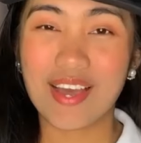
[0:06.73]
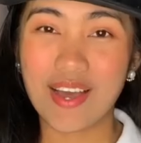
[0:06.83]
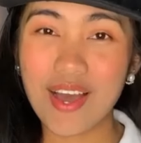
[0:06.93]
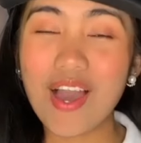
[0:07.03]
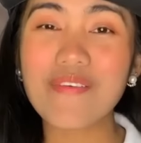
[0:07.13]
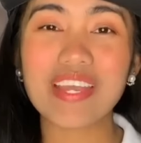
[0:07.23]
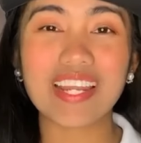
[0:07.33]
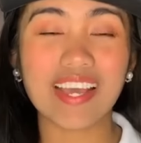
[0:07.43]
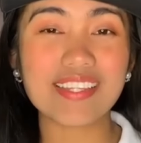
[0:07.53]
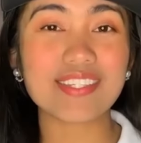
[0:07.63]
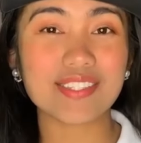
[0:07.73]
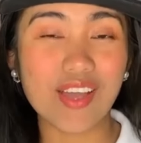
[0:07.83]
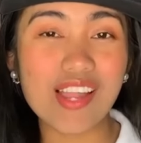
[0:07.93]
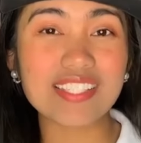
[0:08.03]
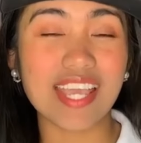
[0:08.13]
O oh, may
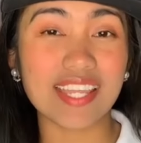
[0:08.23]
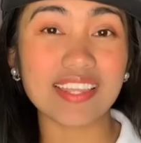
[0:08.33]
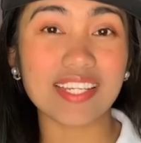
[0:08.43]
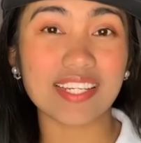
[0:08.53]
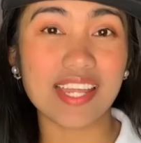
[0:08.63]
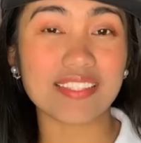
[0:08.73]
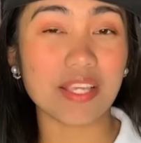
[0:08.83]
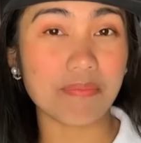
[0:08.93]
naka-install sa internet sa